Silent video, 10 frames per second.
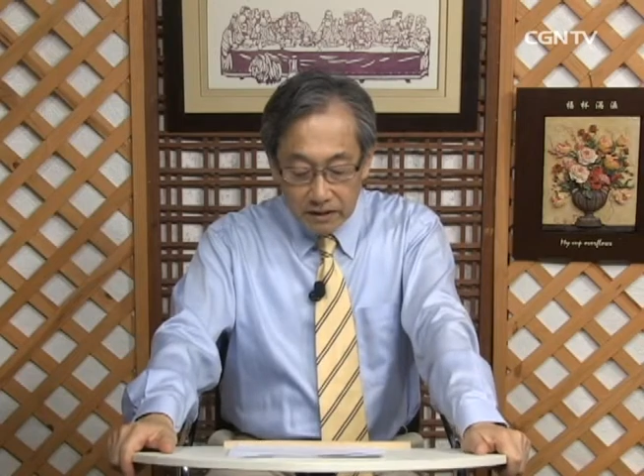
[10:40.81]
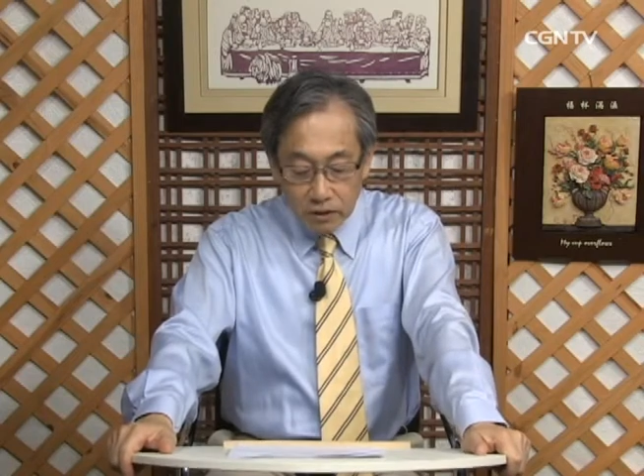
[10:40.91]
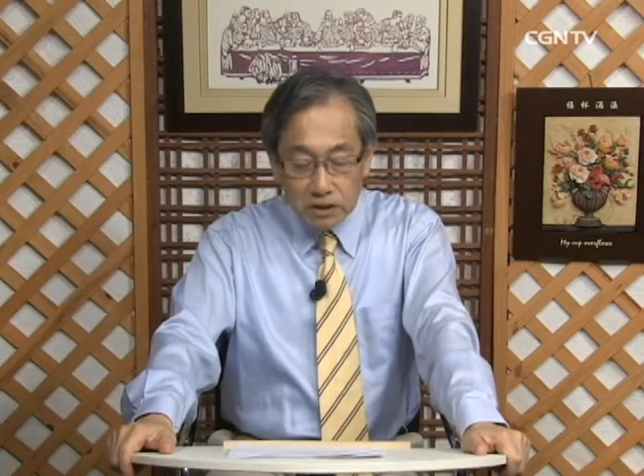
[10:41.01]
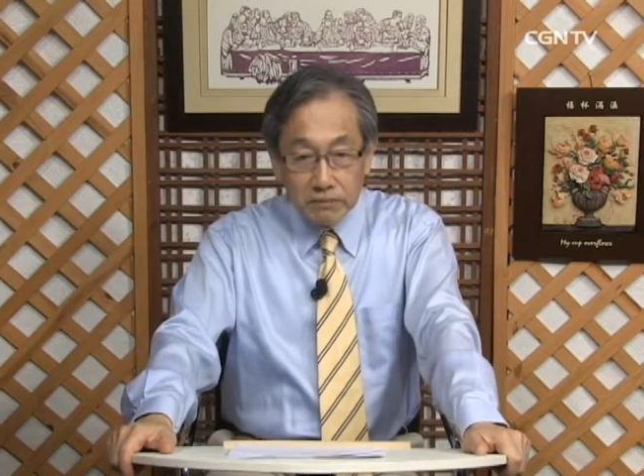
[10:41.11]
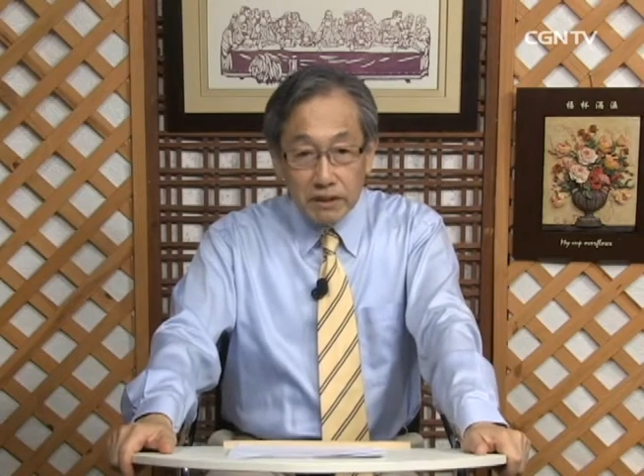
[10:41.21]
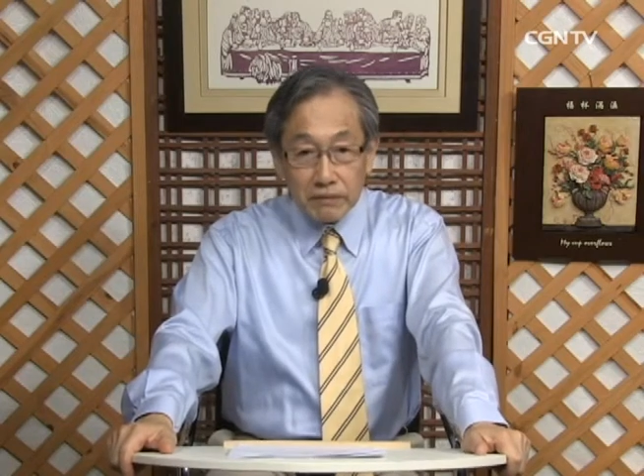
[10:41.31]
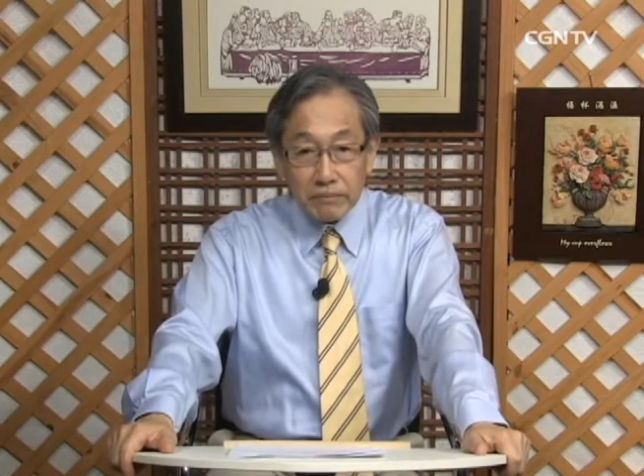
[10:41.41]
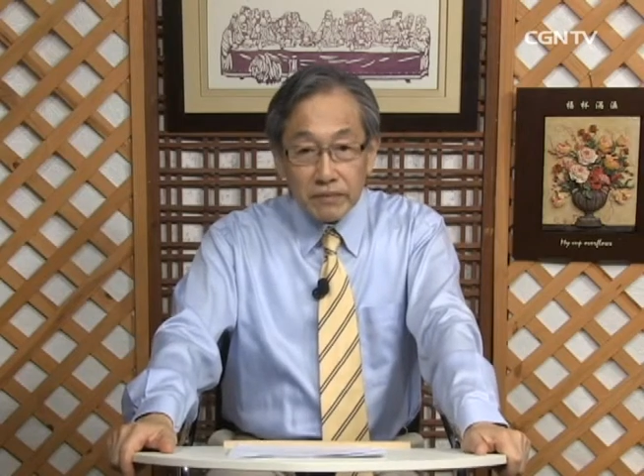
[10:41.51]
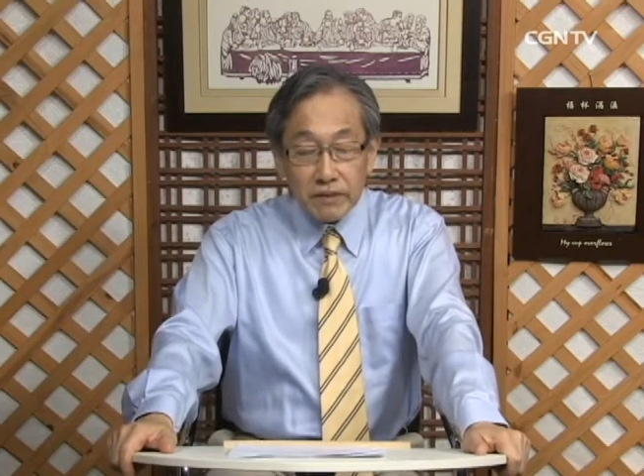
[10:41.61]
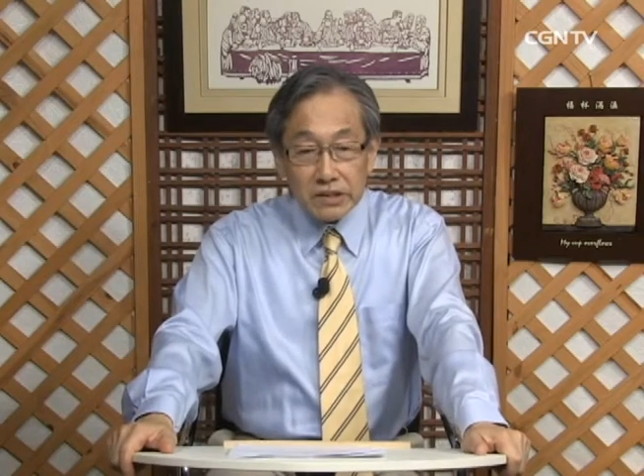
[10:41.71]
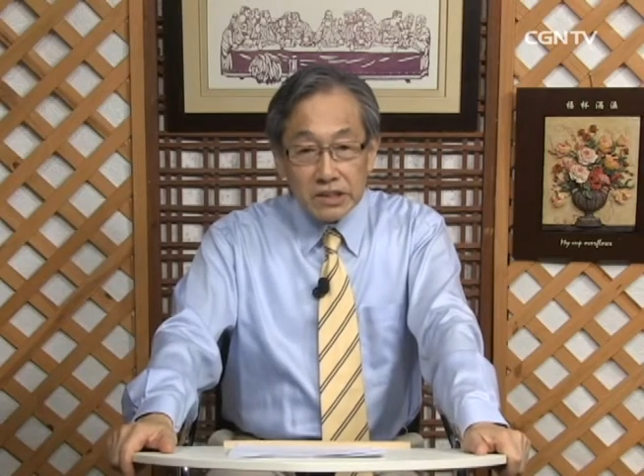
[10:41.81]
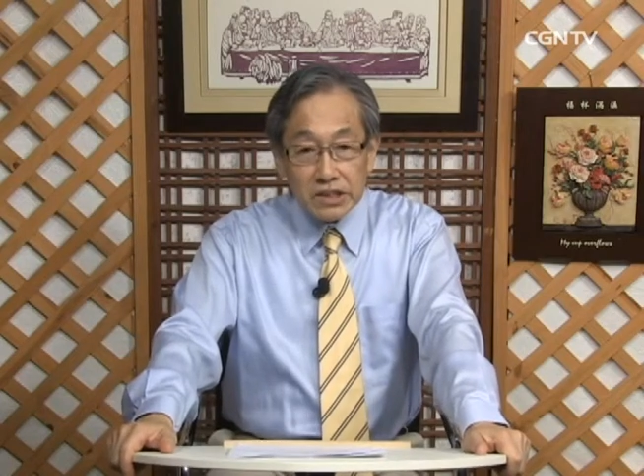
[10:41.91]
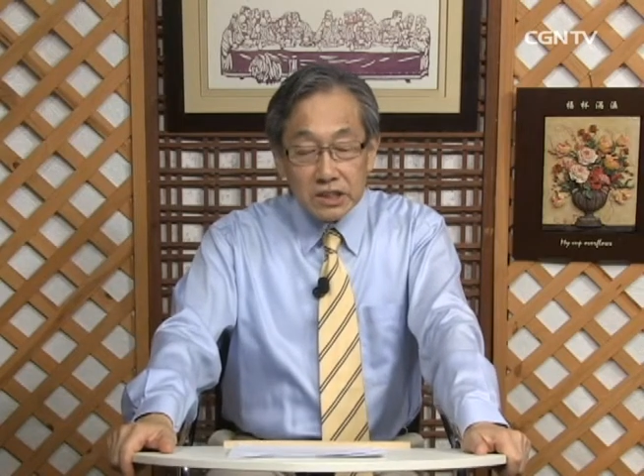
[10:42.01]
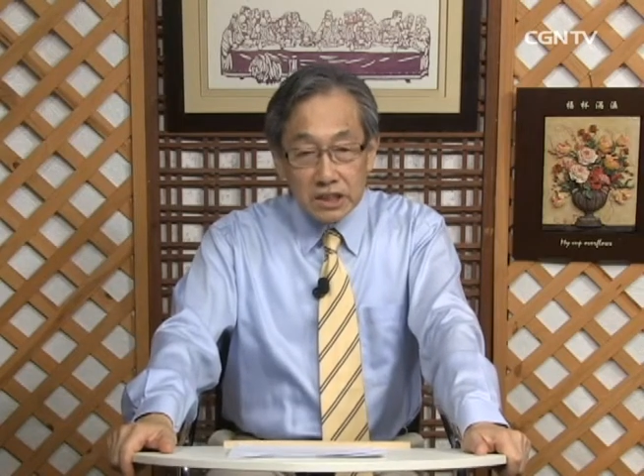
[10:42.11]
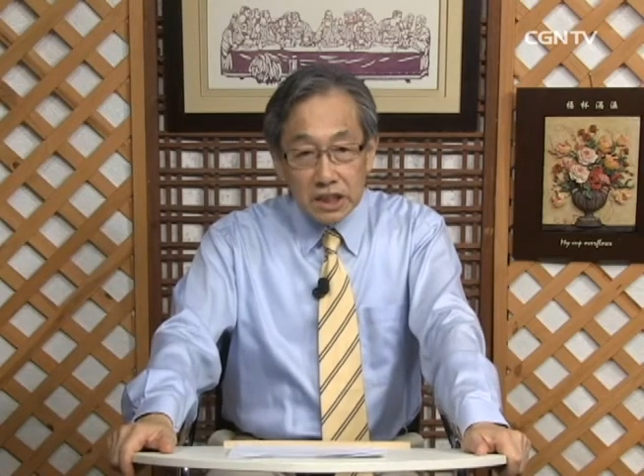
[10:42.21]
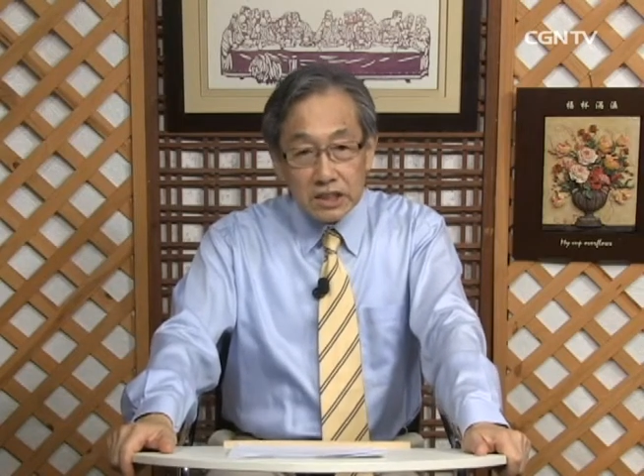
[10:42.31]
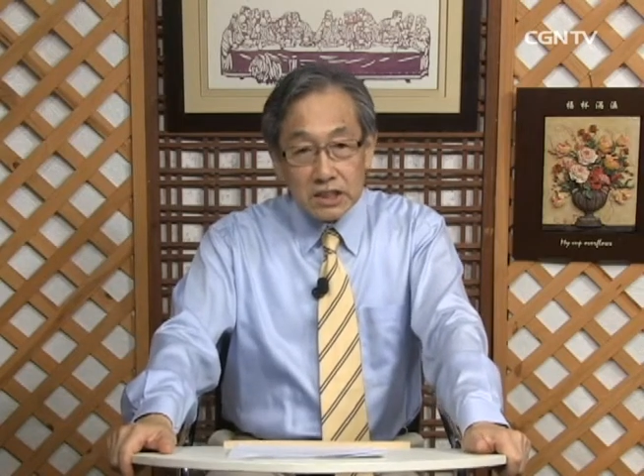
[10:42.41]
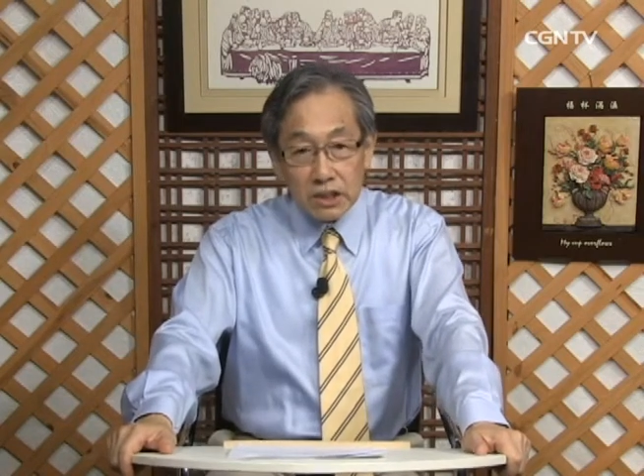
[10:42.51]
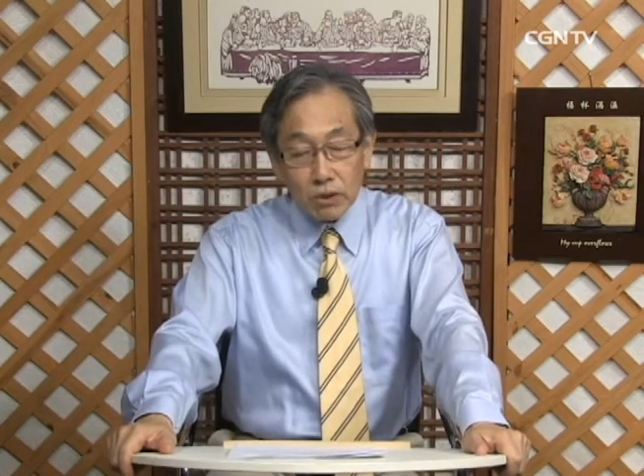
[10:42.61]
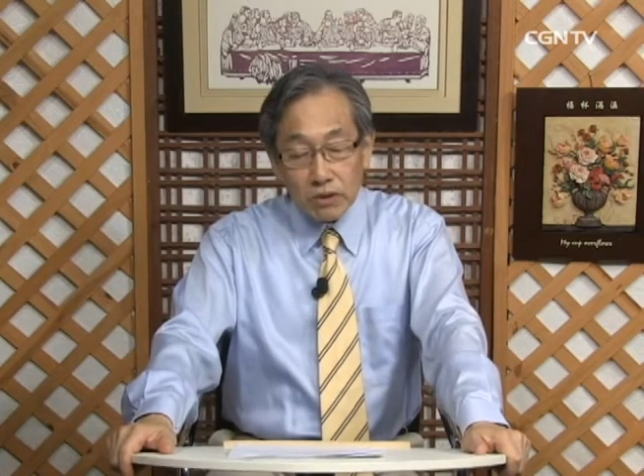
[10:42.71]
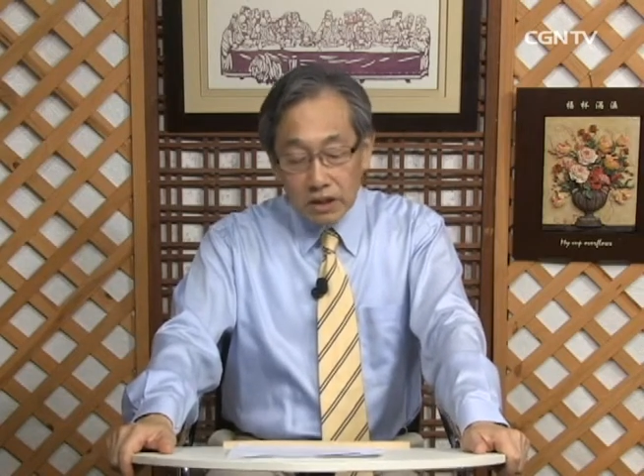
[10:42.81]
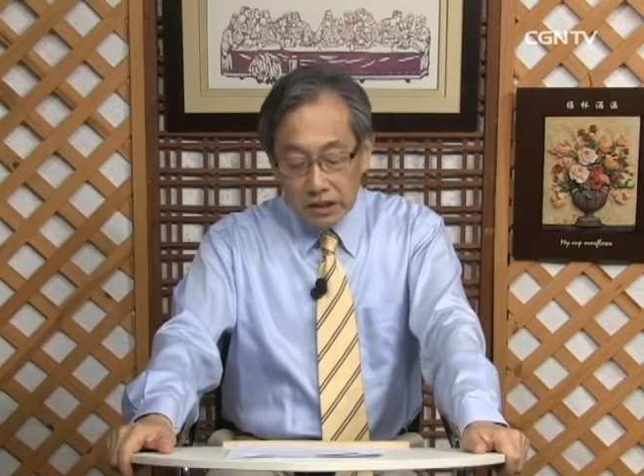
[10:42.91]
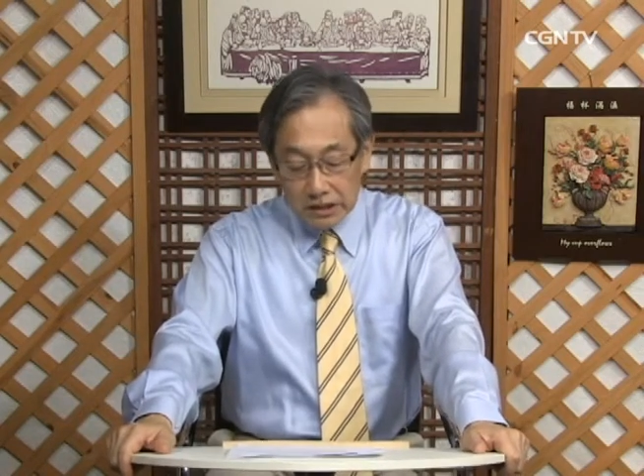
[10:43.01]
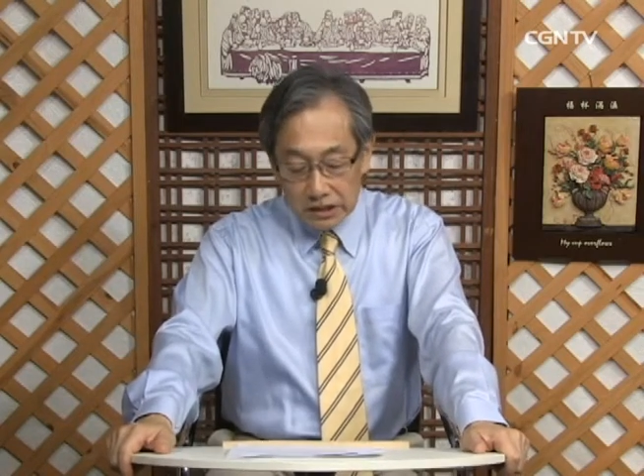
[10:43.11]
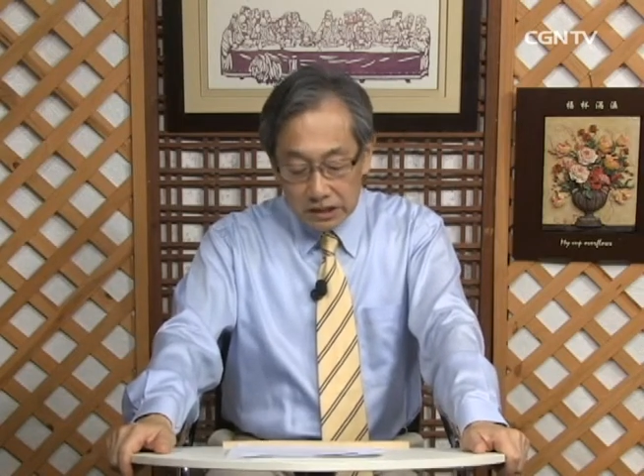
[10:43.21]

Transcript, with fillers: 弟兄姐妹，舍己的功课